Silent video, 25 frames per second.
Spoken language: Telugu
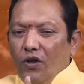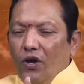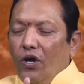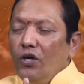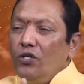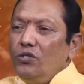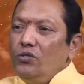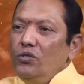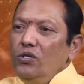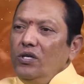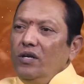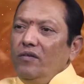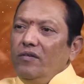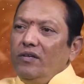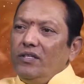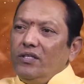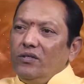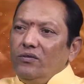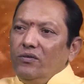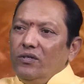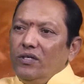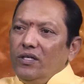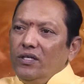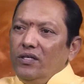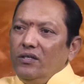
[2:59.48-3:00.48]
ఖర్చులు ఏవైతే
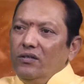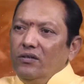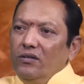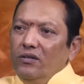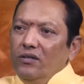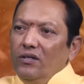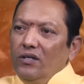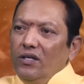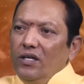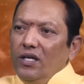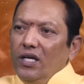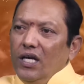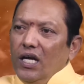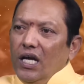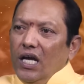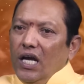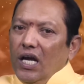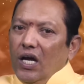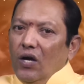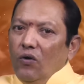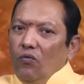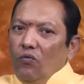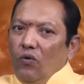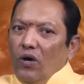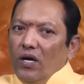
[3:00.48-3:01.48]
ఉంటాయో
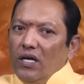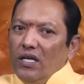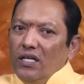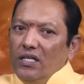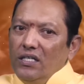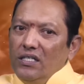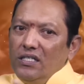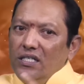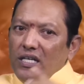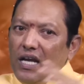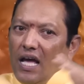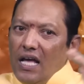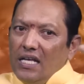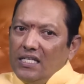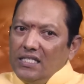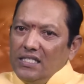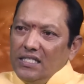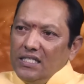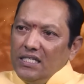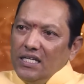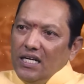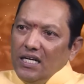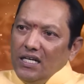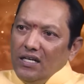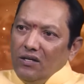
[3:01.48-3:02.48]
వాటిని
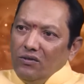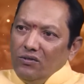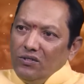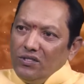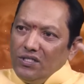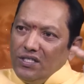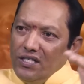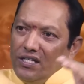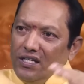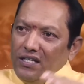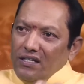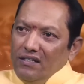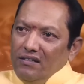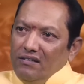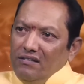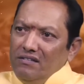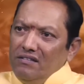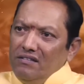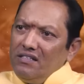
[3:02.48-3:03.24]
డ్రాస్టిక్గా డౌన్ చేయాలి